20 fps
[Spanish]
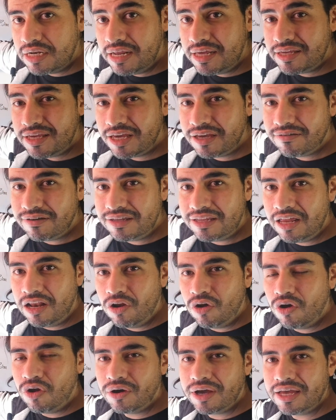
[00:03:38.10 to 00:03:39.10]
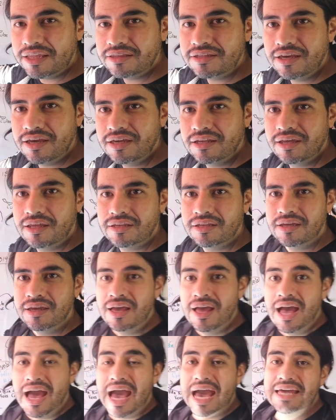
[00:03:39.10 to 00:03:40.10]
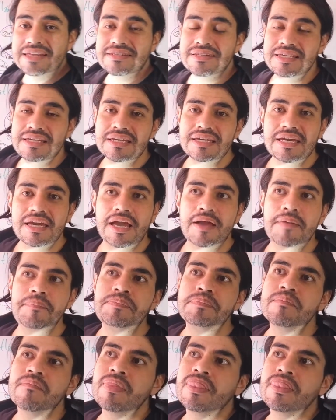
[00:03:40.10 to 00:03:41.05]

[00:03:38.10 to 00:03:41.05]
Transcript: le lleven el oro que tienen. Así que